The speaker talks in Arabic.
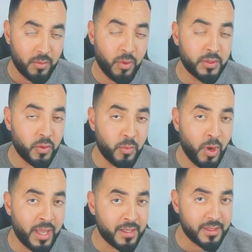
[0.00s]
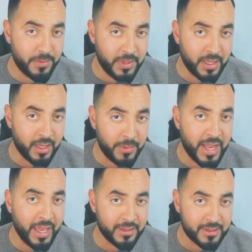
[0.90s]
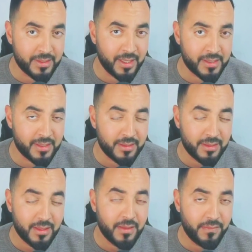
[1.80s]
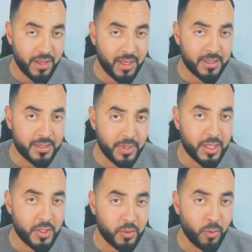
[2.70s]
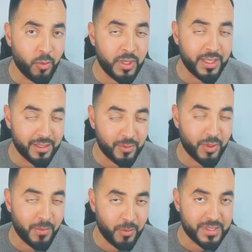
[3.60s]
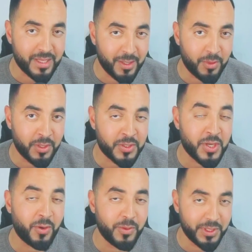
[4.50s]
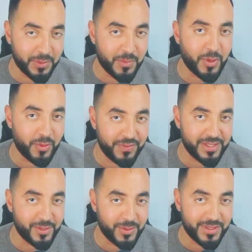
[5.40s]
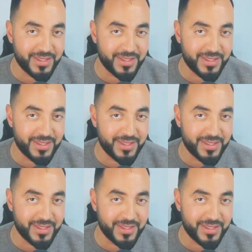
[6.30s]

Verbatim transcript: وعندهم معاناه كبيره من ناحيه التيست فقط من أجل الدخول إلى التراب الوطني ونرجعوا ونكملوا الفيديو